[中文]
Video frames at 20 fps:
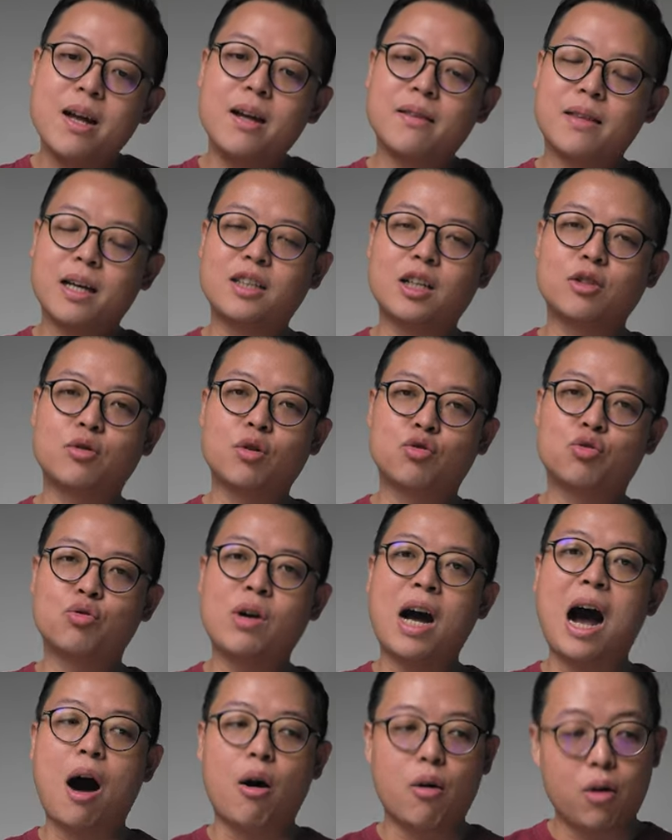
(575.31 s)
但是要做出
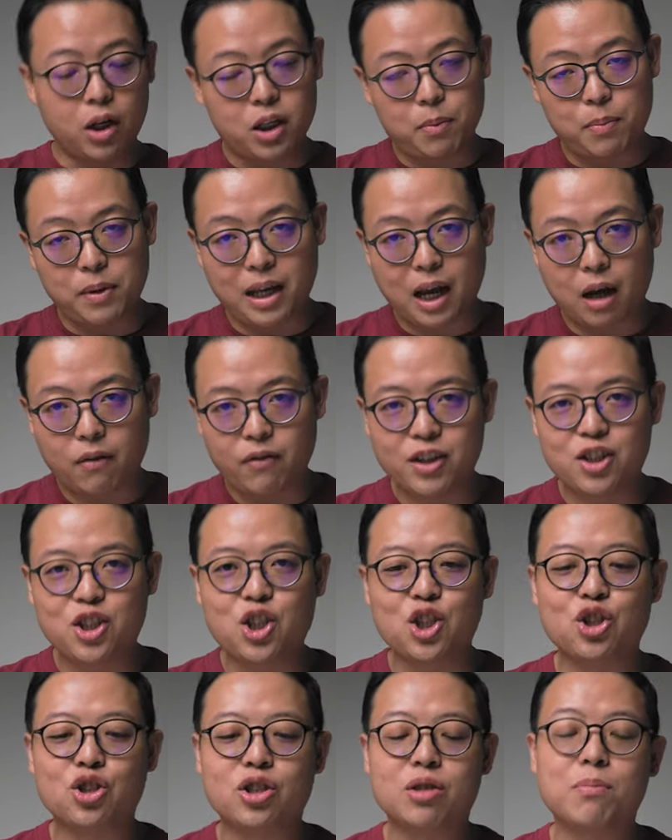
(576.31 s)
好喝的冰咖啡
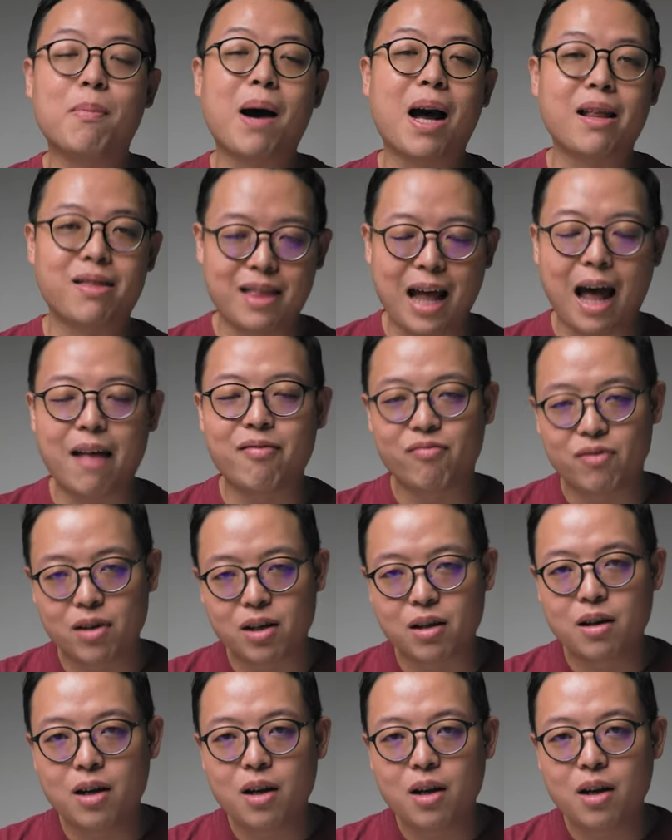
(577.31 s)
其实蛮难的。